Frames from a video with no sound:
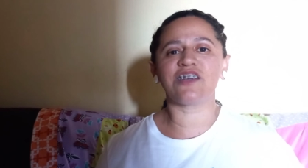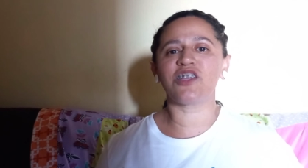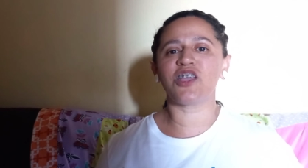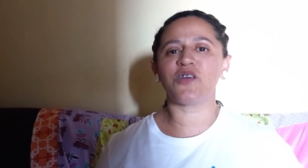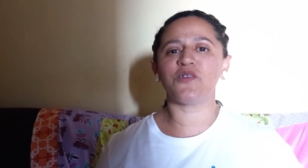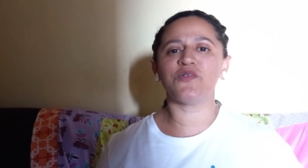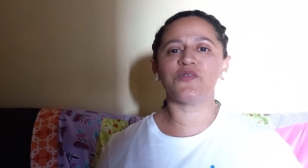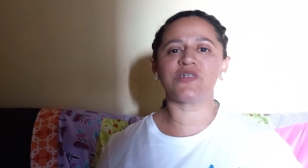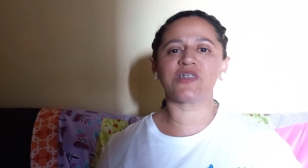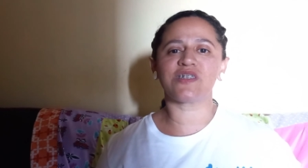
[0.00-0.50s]
que
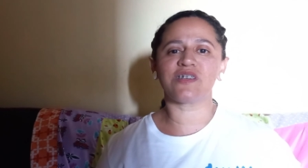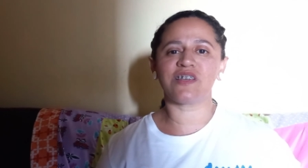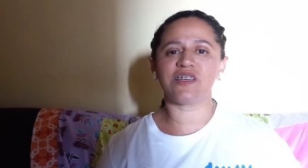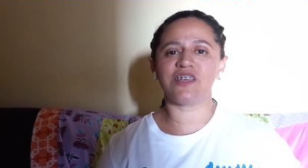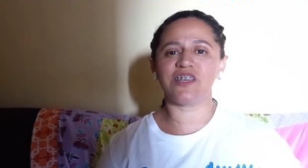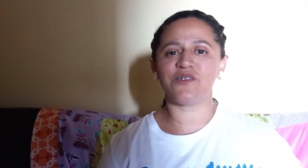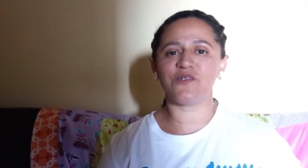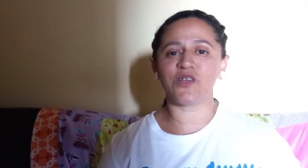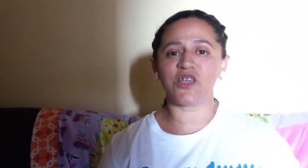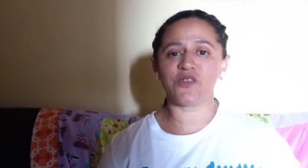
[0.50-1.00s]
é o, nos,
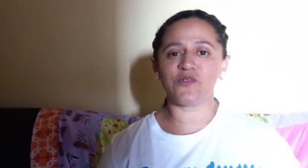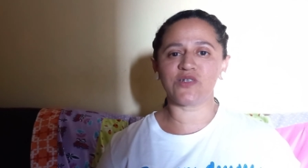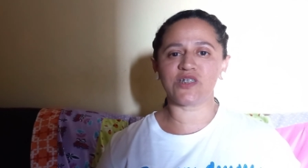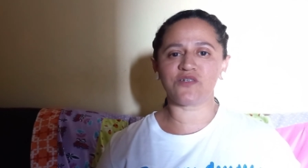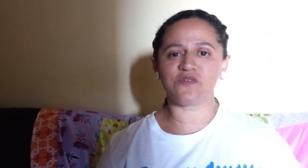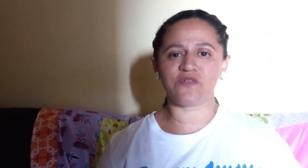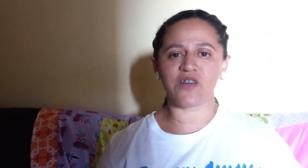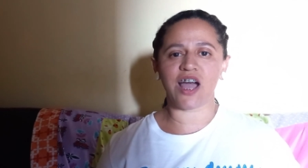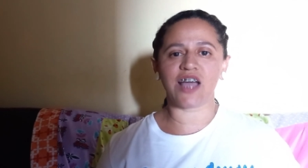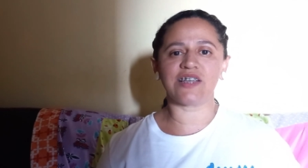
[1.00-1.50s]
é o que
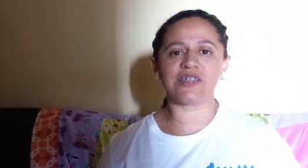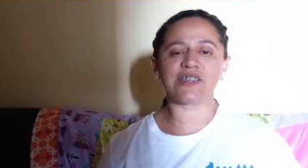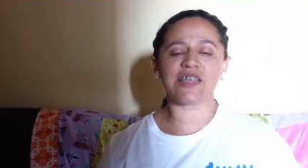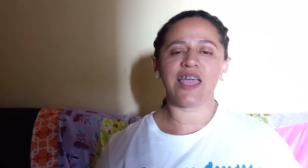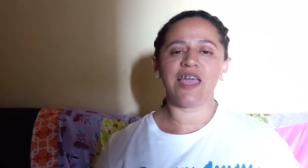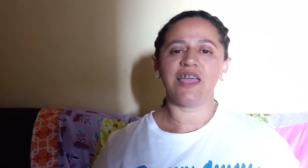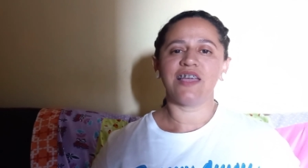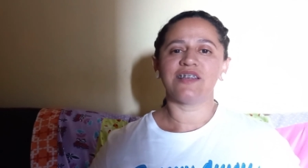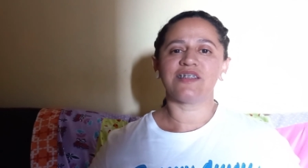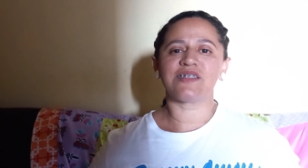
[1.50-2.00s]
nos faz,
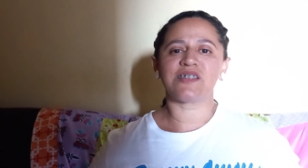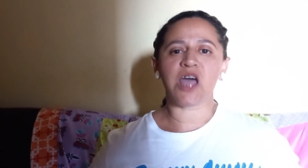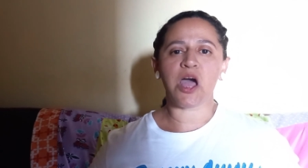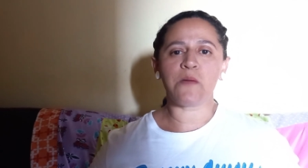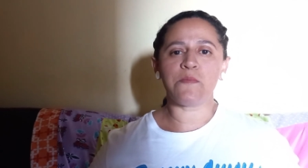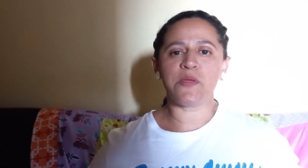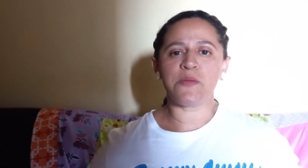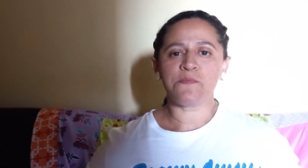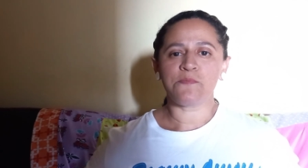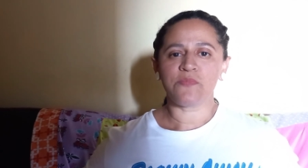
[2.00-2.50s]

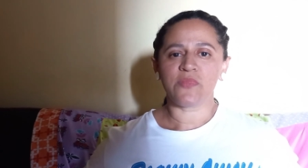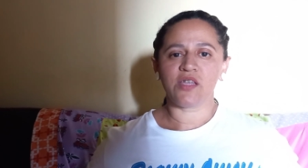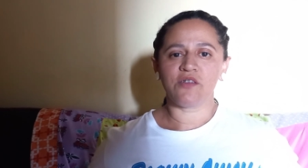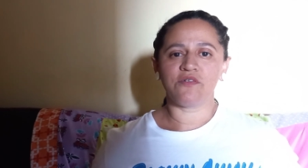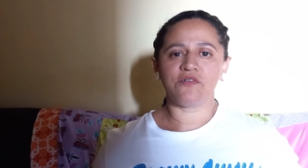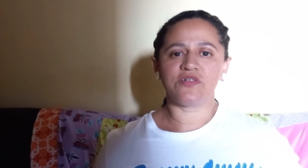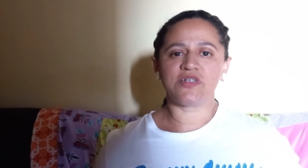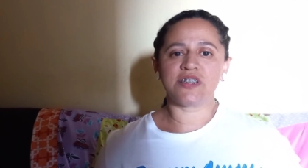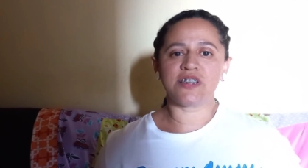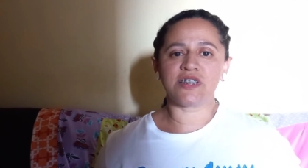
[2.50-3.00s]
sabe,
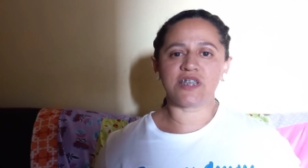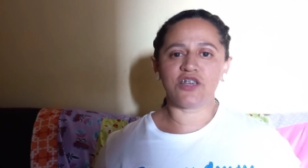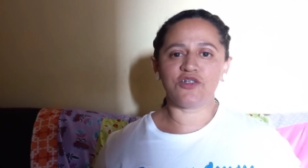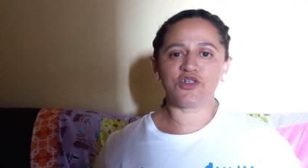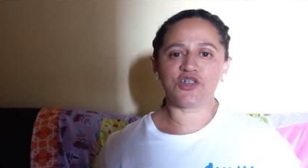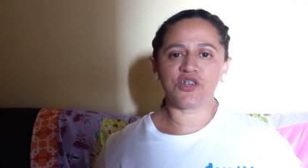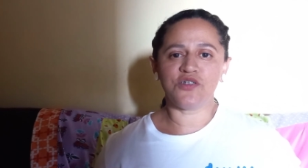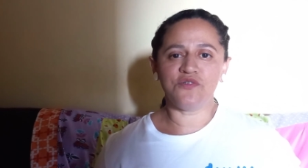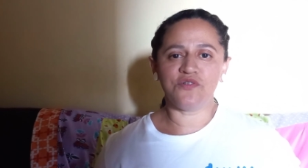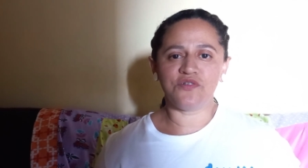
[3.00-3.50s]
se
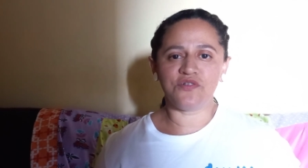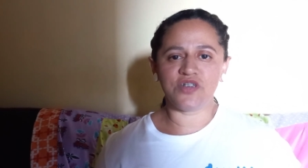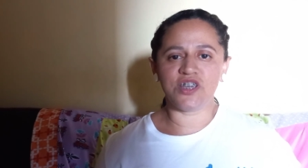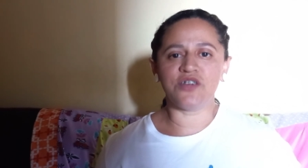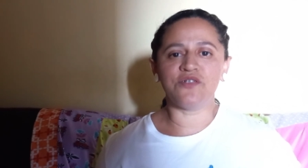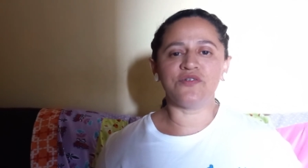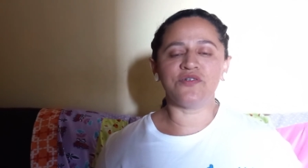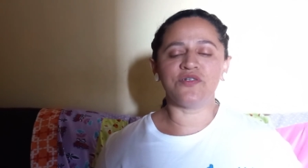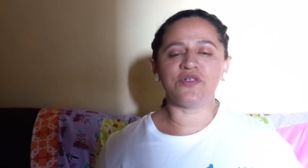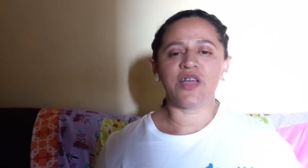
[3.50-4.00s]
sentir
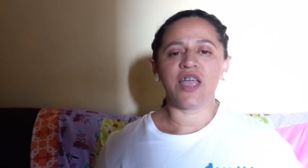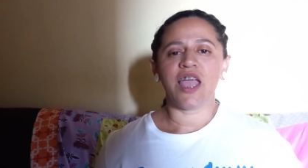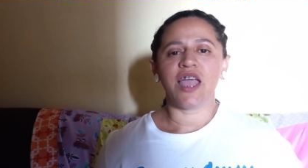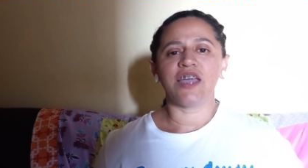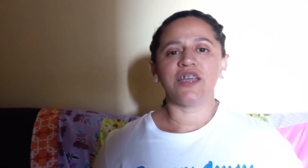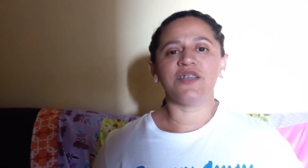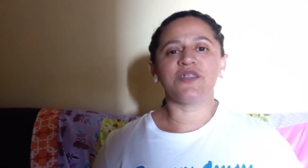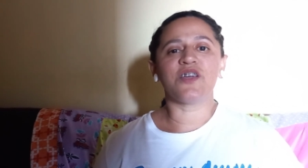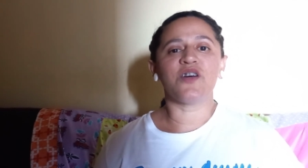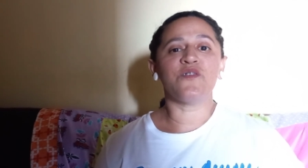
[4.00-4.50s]
vivo.
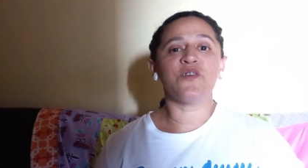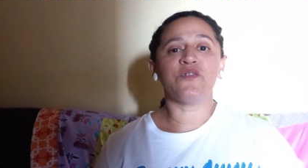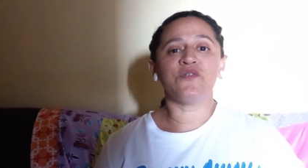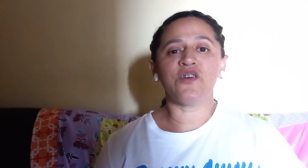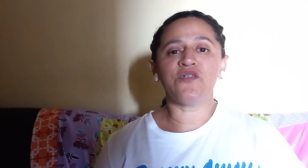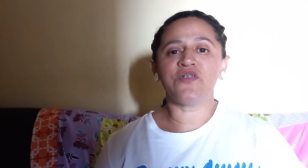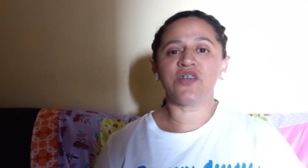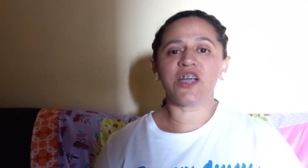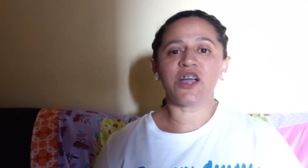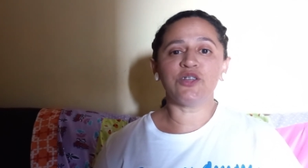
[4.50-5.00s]
Então eu
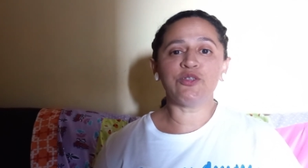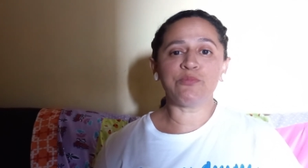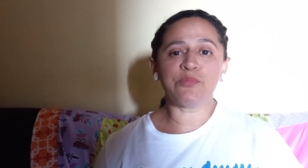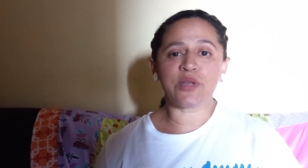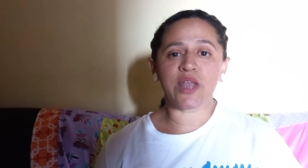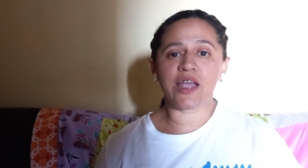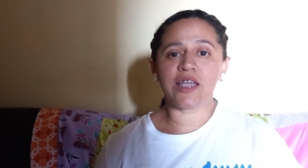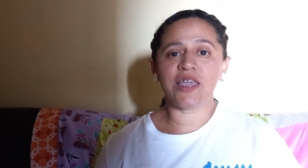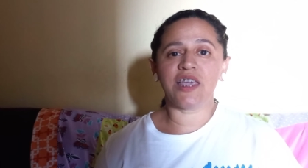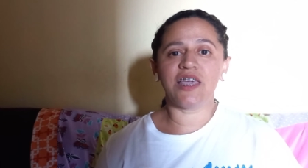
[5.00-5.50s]
vou ficando
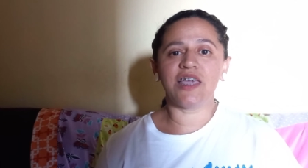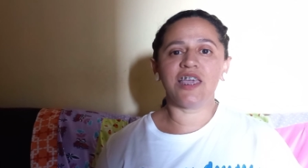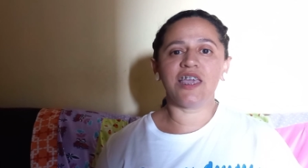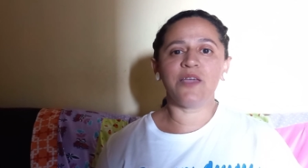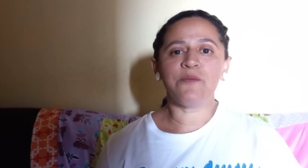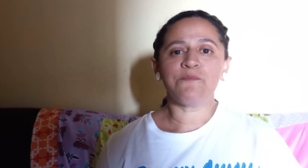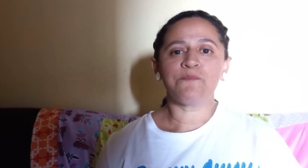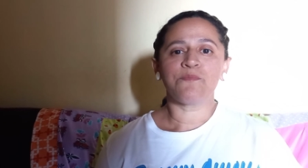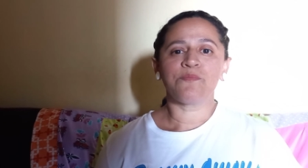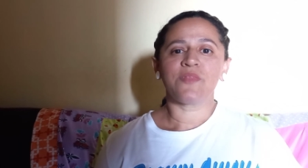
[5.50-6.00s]
por
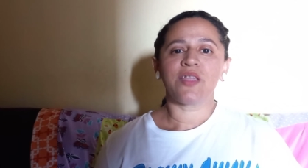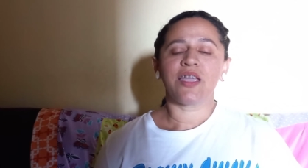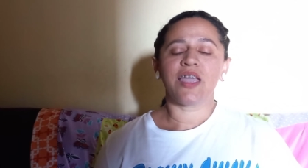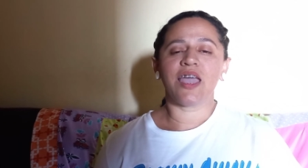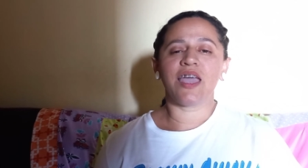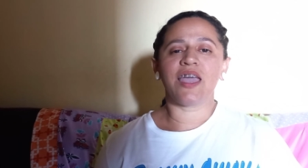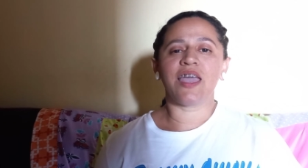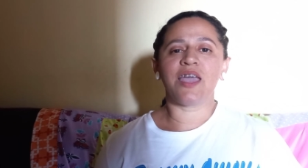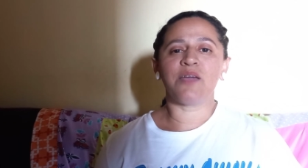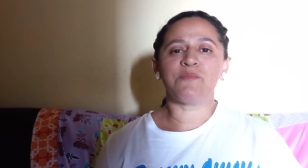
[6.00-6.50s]
aqui.
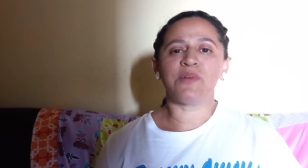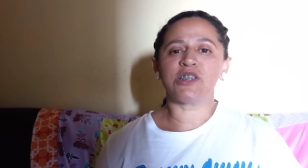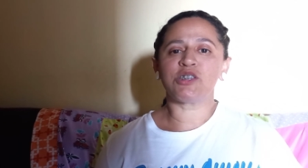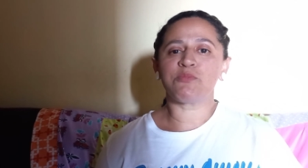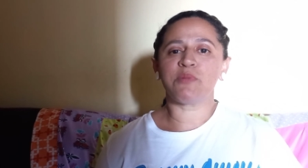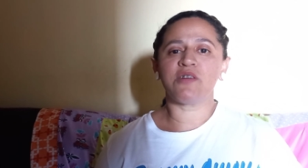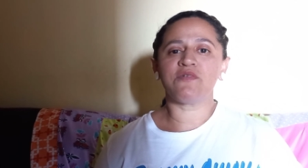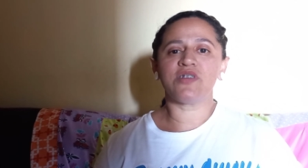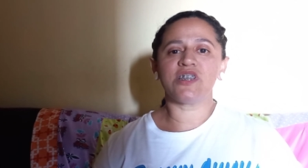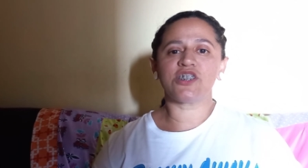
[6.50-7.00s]
É, mais
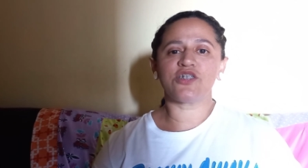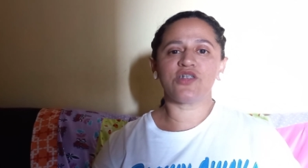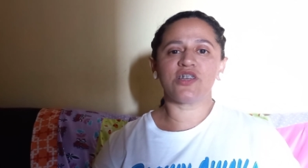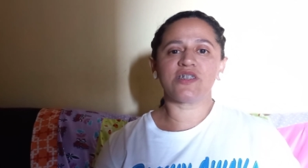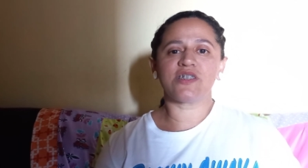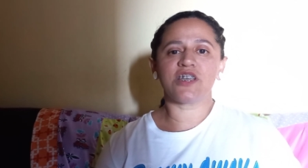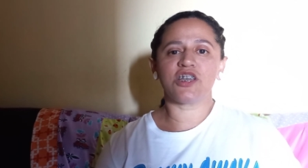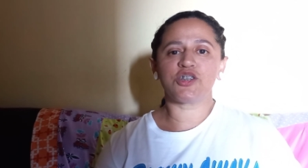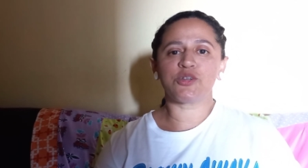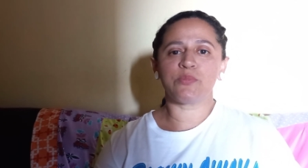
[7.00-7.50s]
uma vez eu
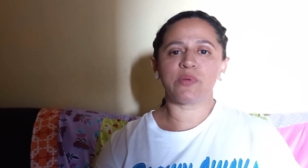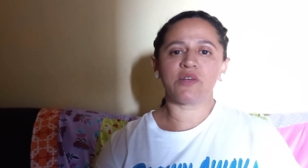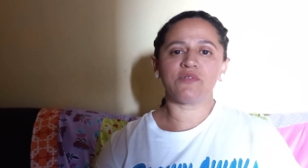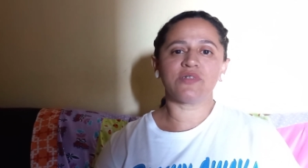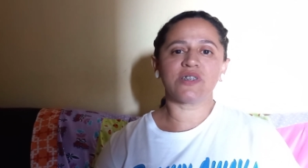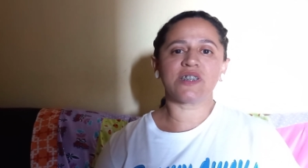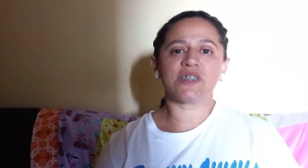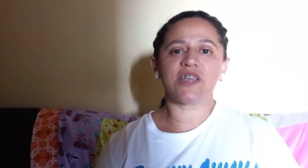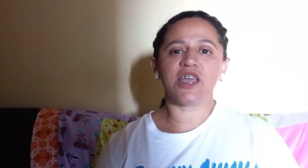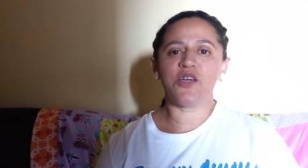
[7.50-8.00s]
desejo para
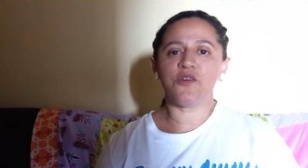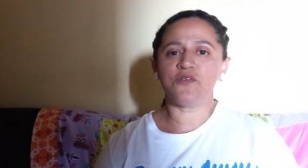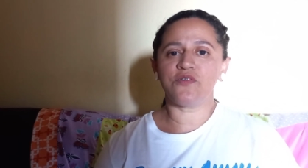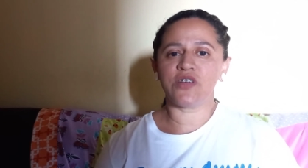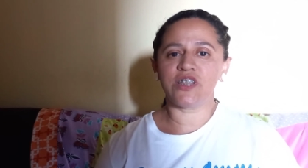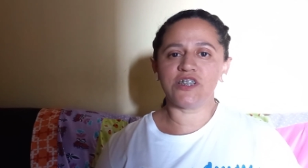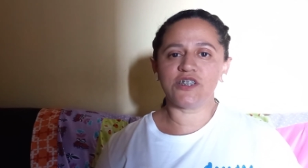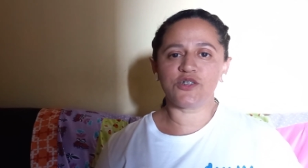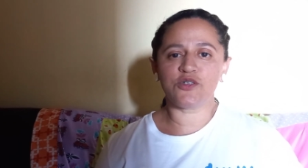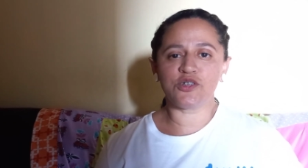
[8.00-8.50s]
você um
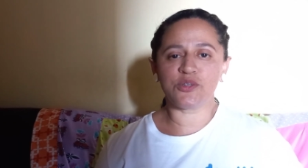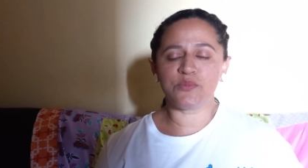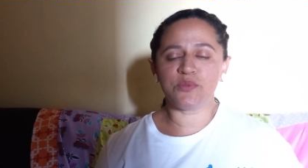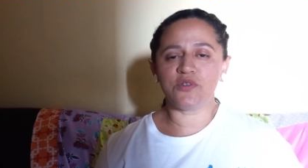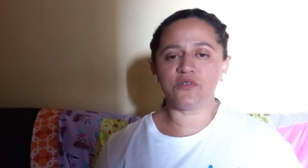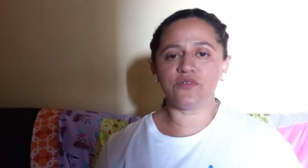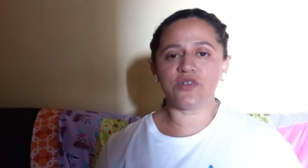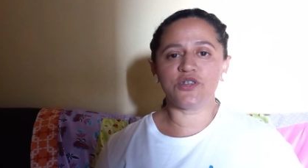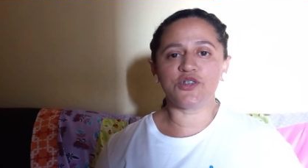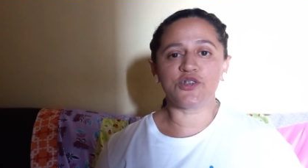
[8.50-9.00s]
feliz
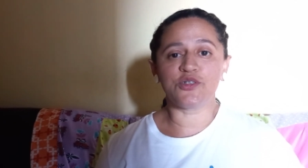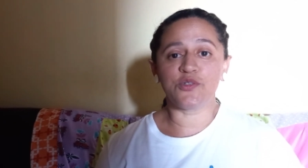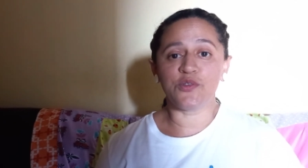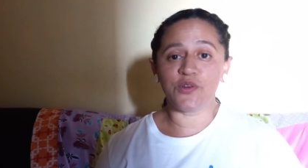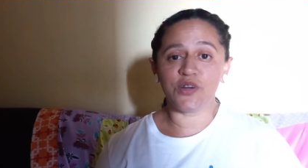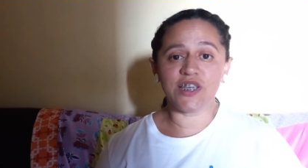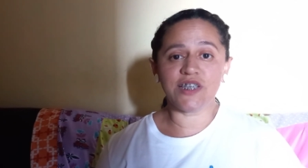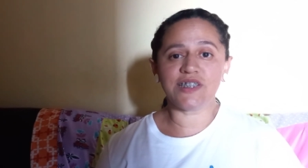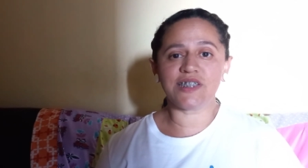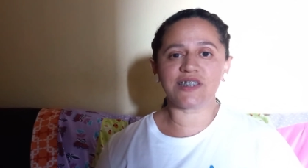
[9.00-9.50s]

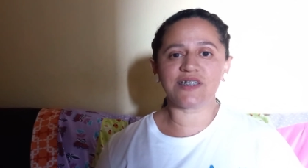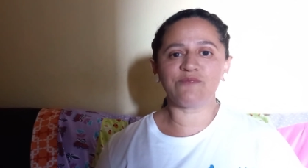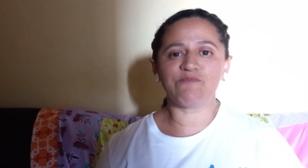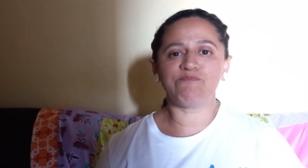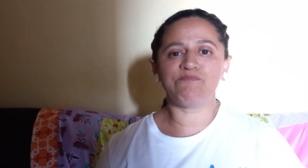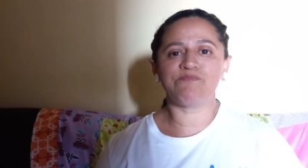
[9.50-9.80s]
2022.